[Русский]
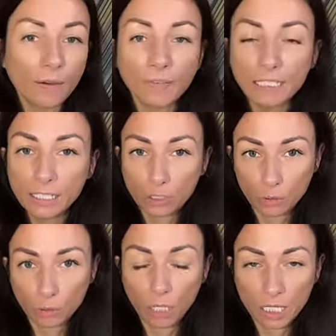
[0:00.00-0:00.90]
В
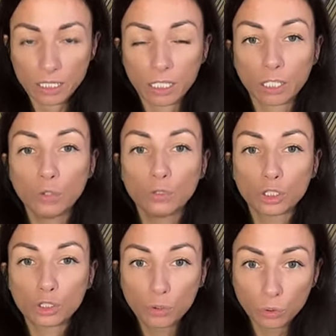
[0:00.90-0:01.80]
одних ситуациях
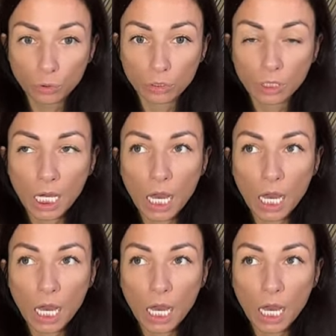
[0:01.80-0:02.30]
люди ждут,